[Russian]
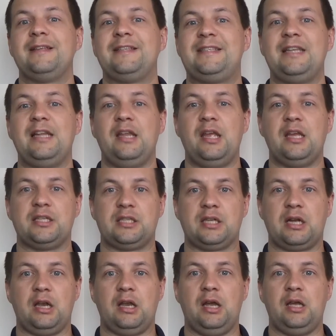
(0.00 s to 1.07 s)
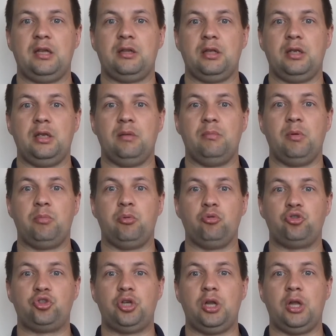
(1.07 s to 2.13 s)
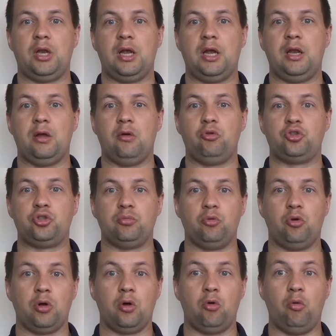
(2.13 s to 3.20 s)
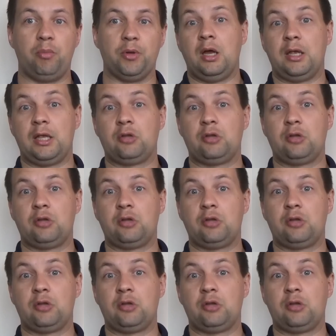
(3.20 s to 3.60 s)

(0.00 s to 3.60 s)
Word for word: Сильнее закаляет, и мы получили реально очень много опыта.